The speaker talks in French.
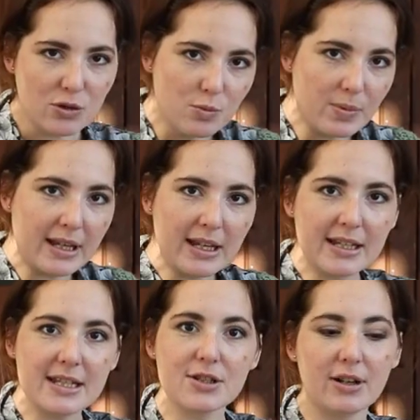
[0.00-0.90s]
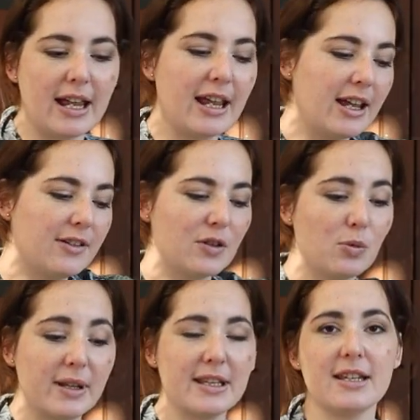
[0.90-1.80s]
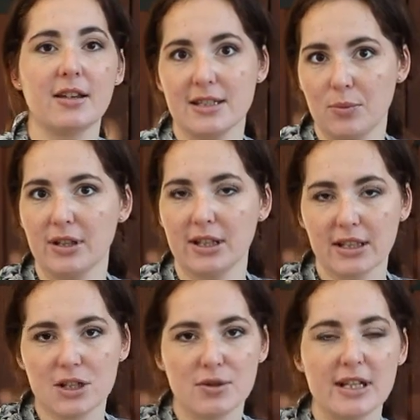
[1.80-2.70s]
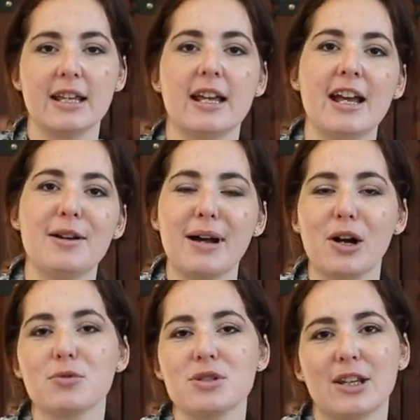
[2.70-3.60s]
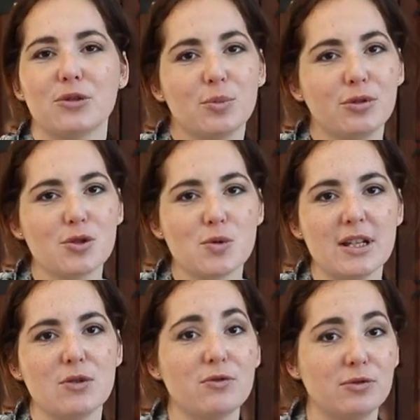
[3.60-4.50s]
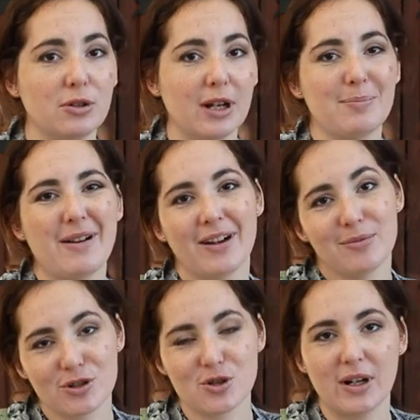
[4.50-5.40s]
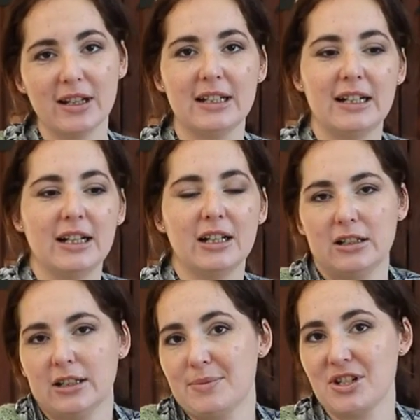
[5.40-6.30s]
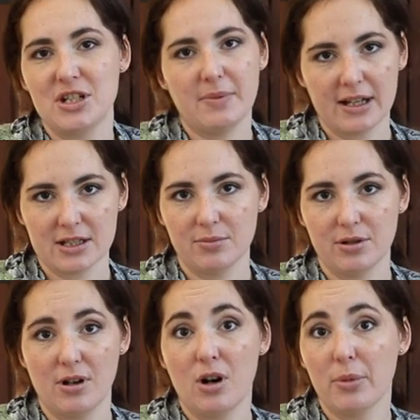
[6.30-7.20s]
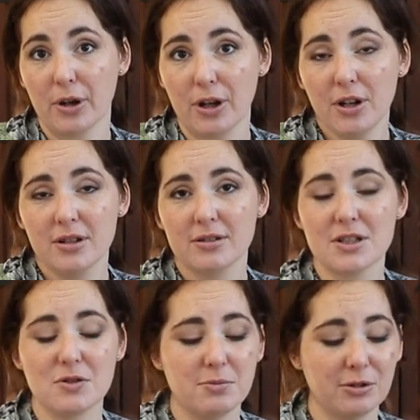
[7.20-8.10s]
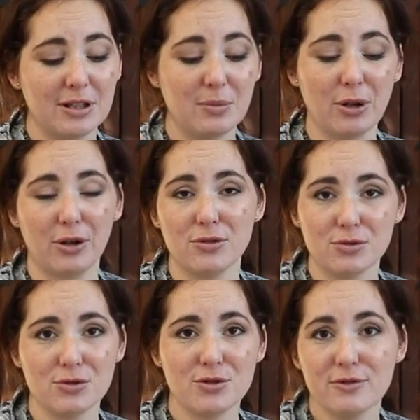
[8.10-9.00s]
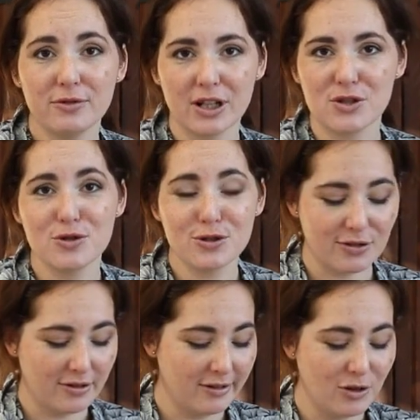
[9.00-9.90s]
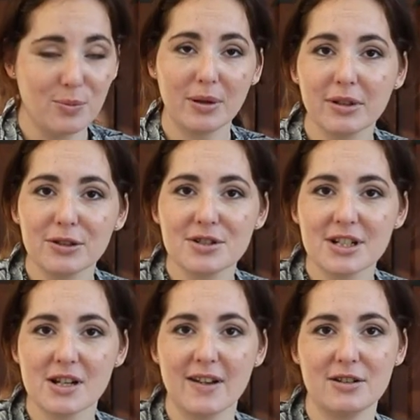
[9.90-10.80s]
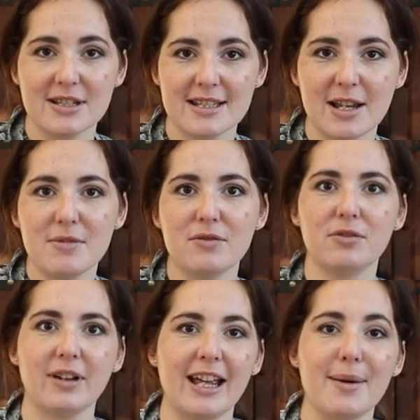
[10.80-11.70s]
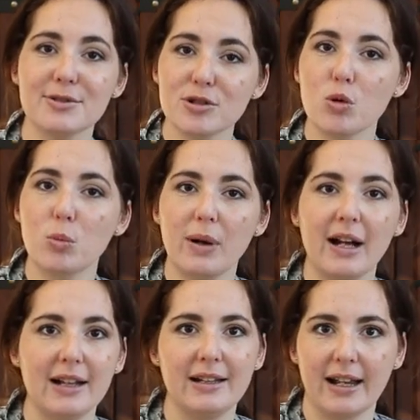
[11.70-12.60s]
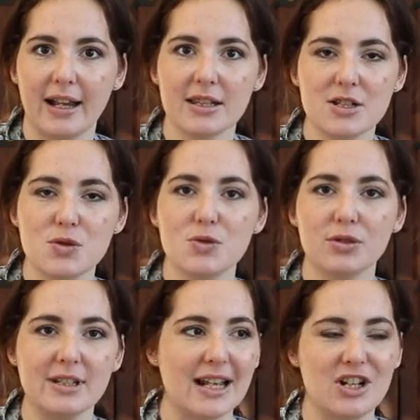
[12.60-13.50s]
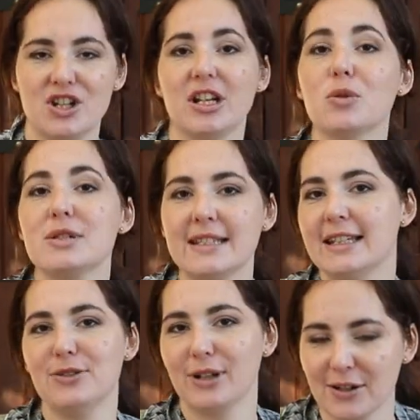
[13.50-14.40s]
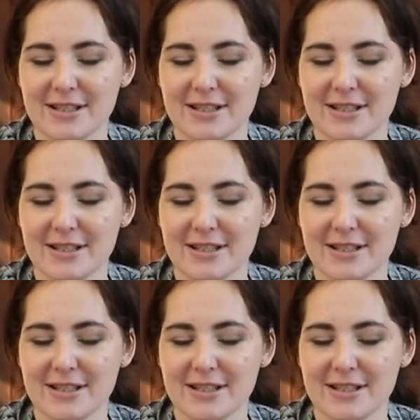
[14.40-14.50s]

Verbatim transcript: découpées qui s'enlèvent et compagnie, ça peut être très très joli. Par contre, il y a d'autres produits où vous n'aurez pas vraiment le choix. Euh, imaginez par exemple un hamburger. Si vous prenez le burger du dessus, vous verrez juste euh, le pain brioché avec le sésame, mais vous ne verrez absolument pas la garniture ni la générosité de la